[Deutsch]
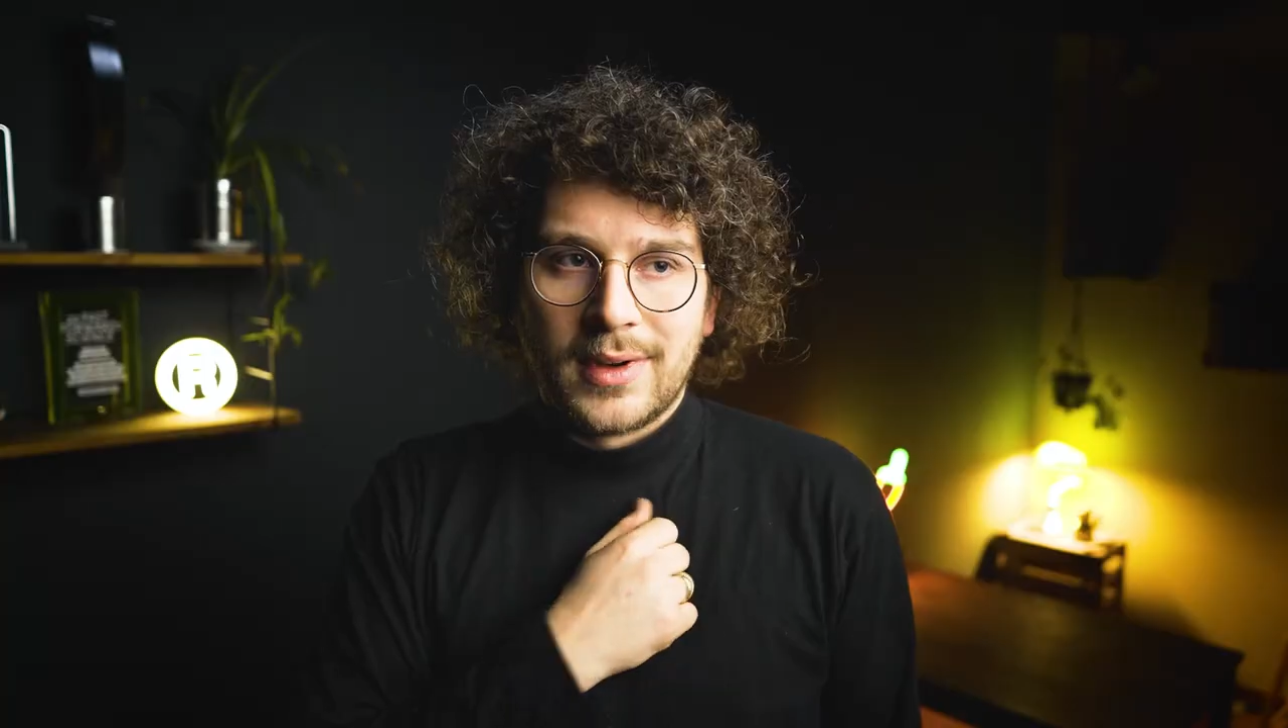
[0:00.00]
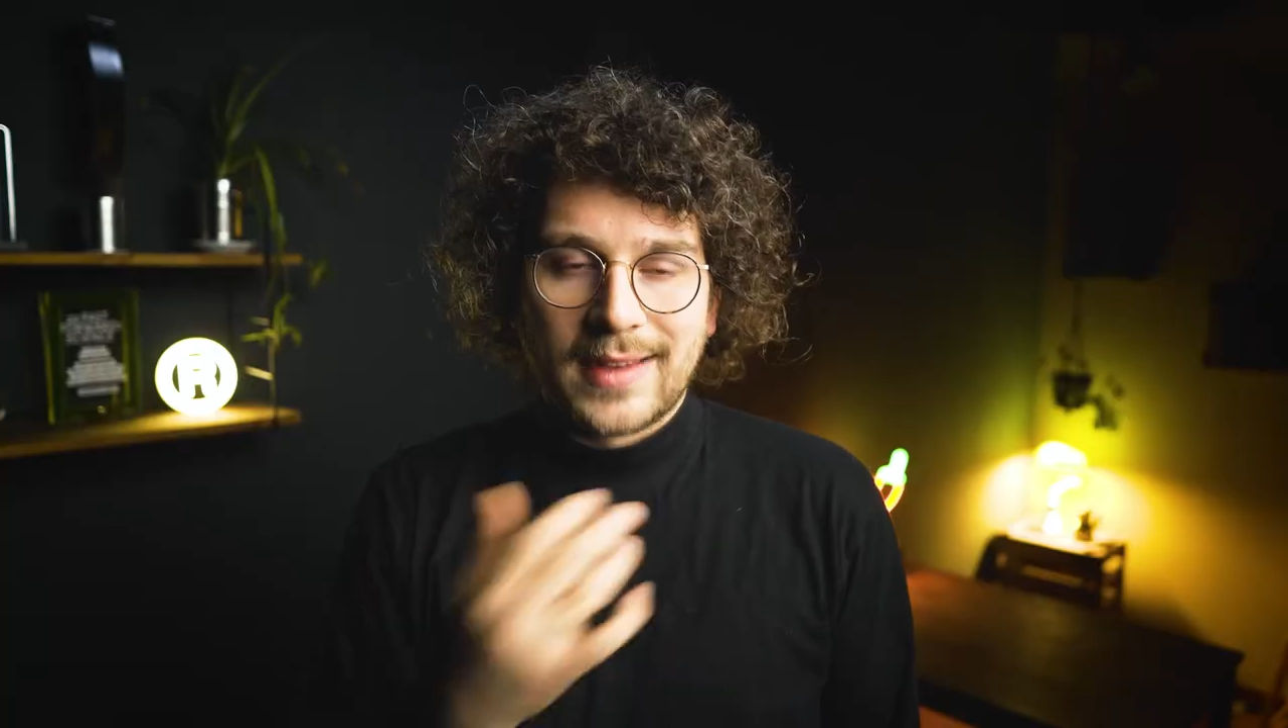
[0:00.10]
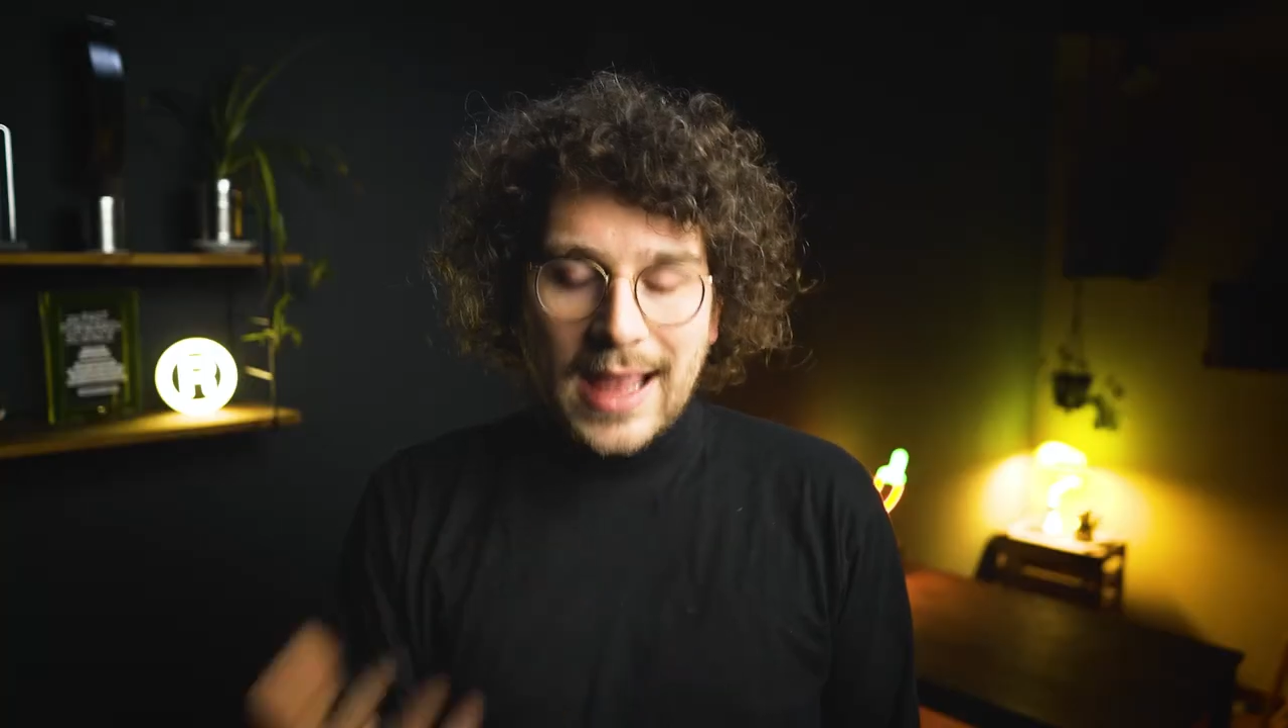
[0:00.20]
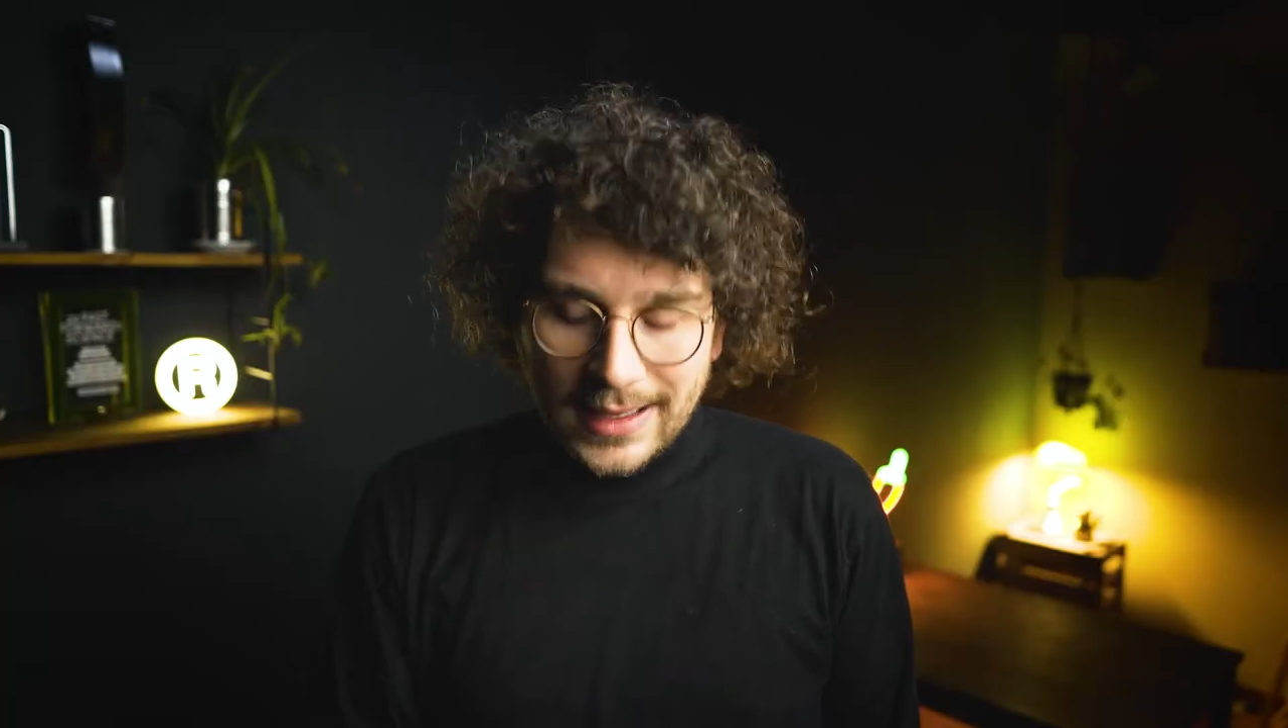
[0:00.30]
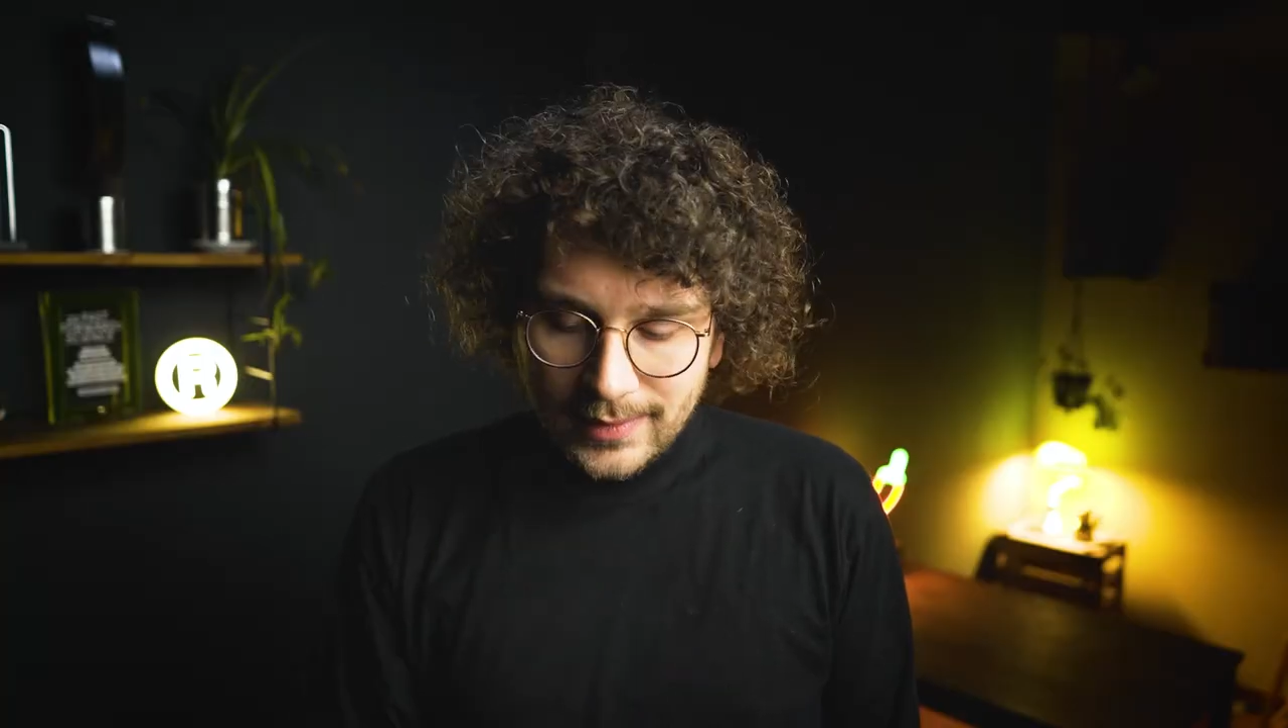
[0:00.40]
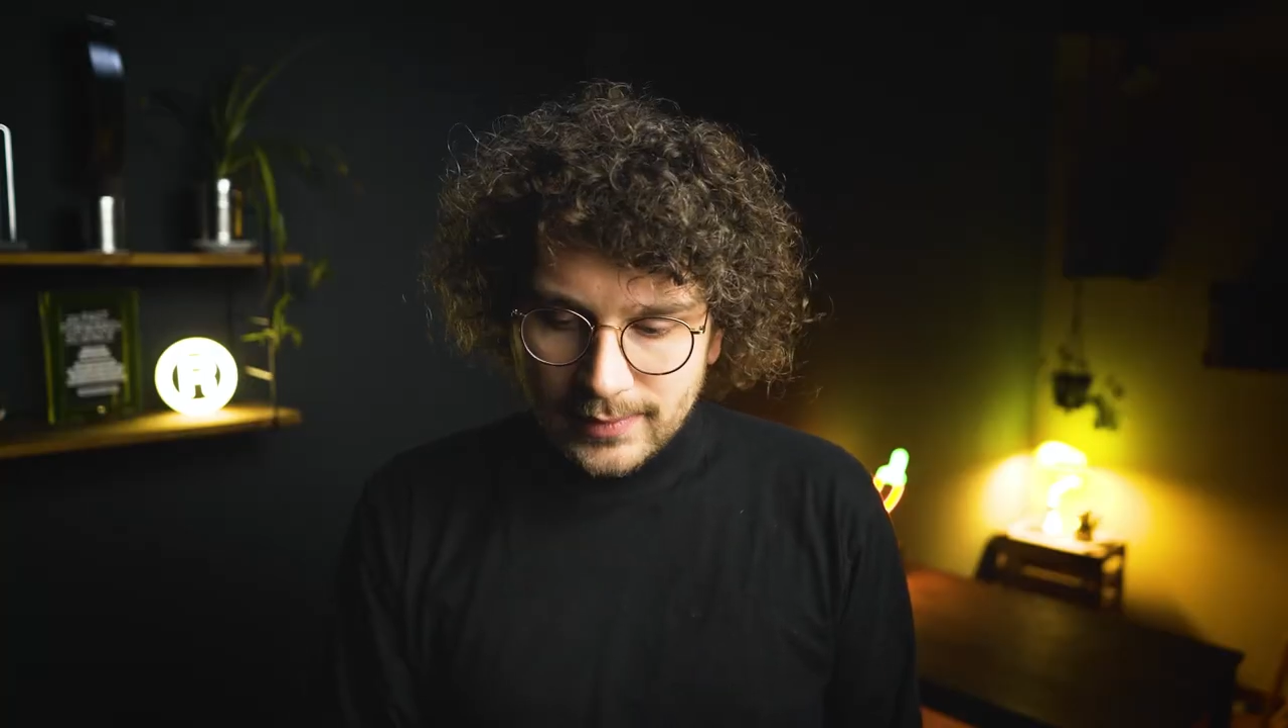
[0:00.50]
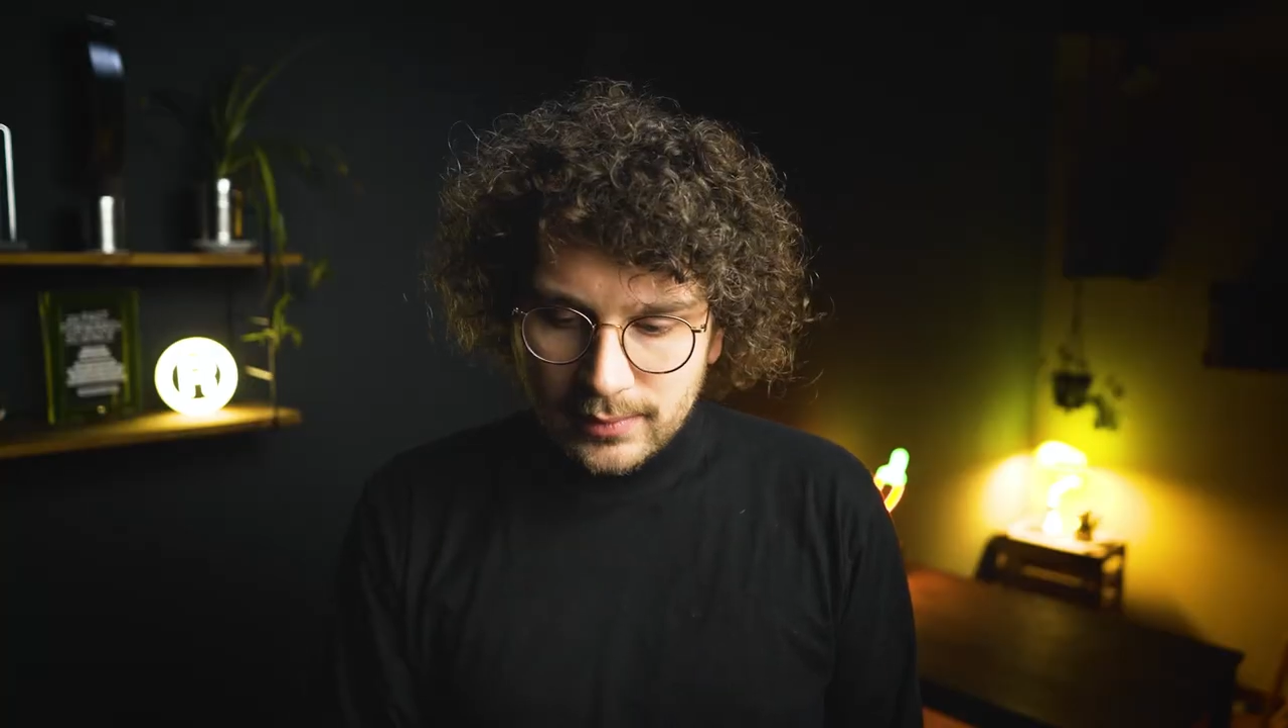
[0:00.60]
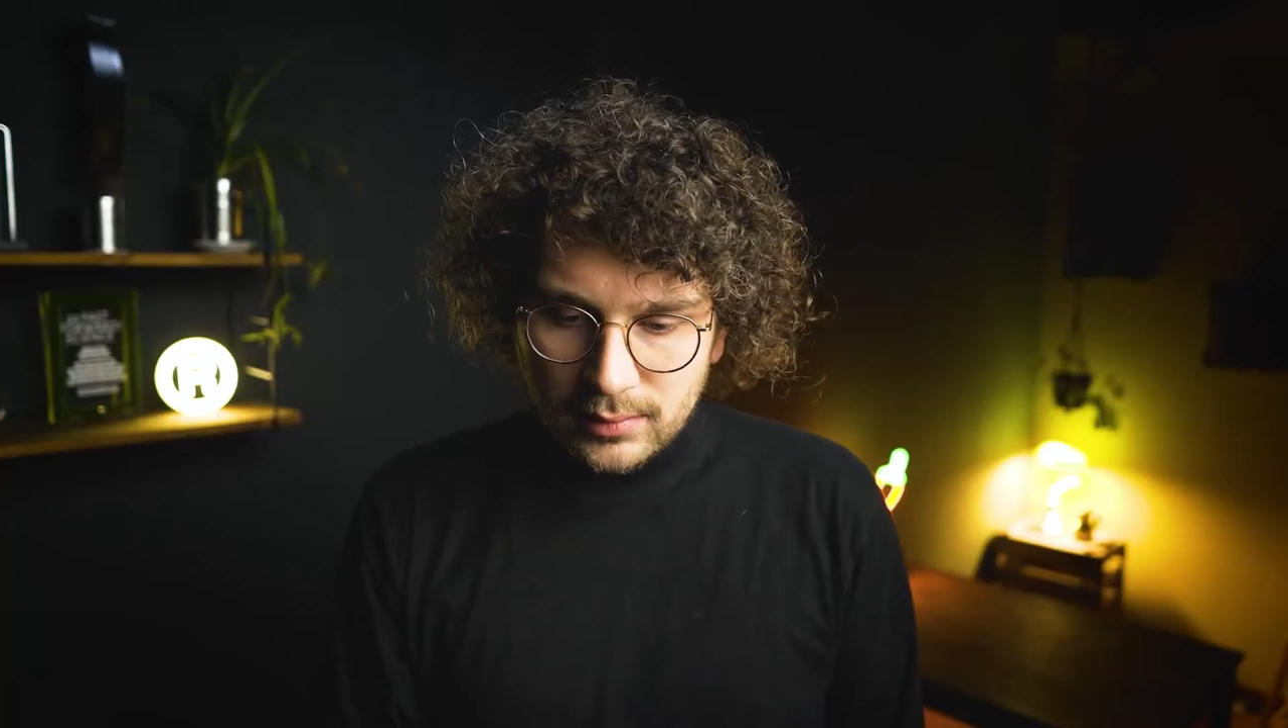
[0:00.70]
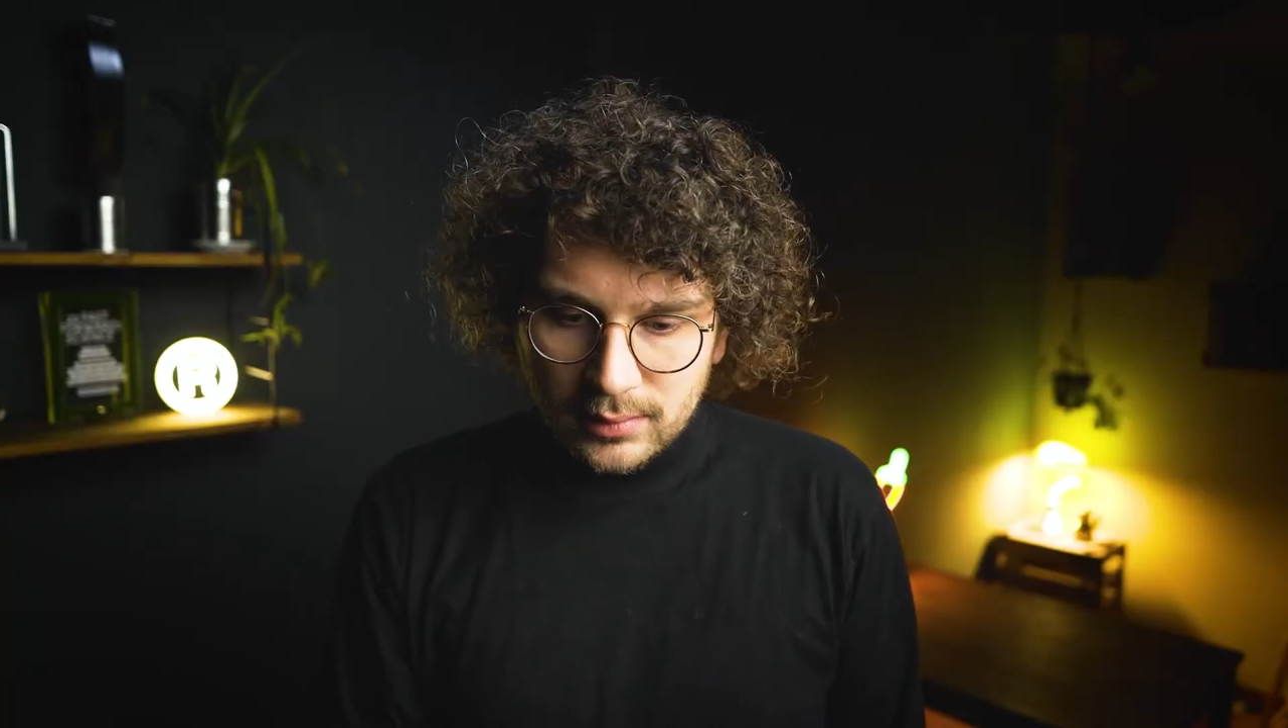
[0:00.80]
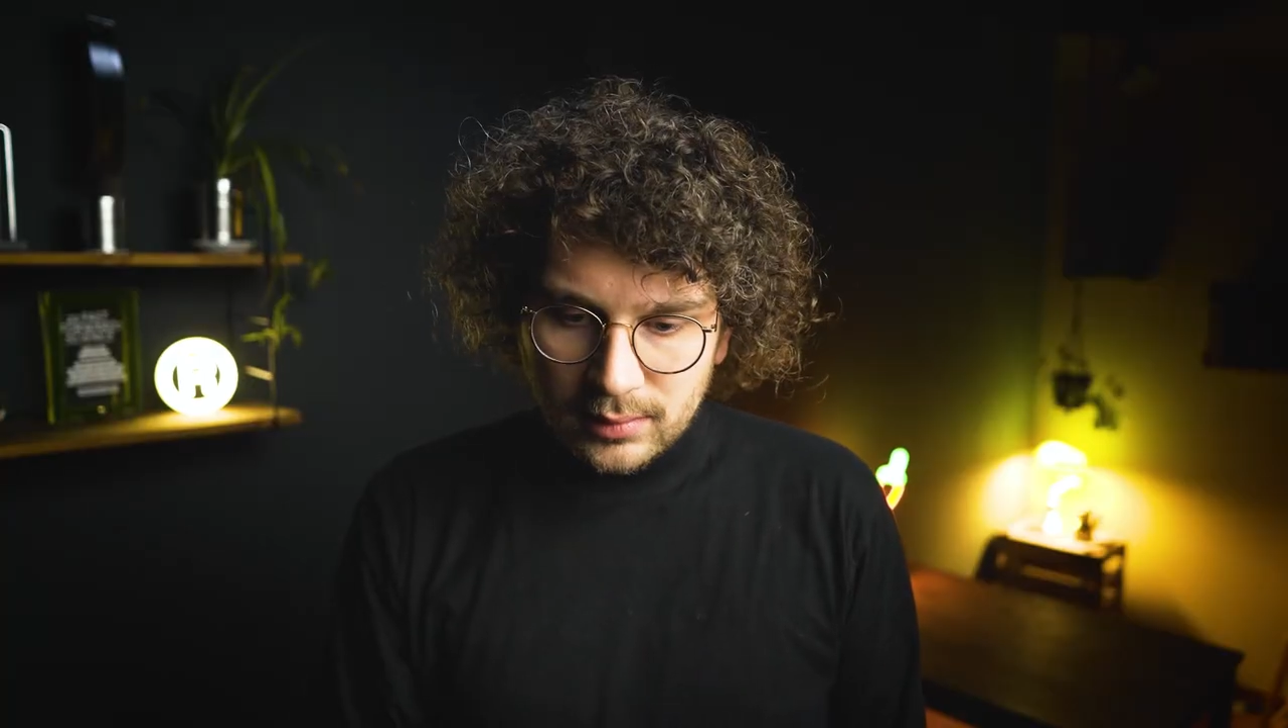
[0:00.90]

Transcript: Das heißt,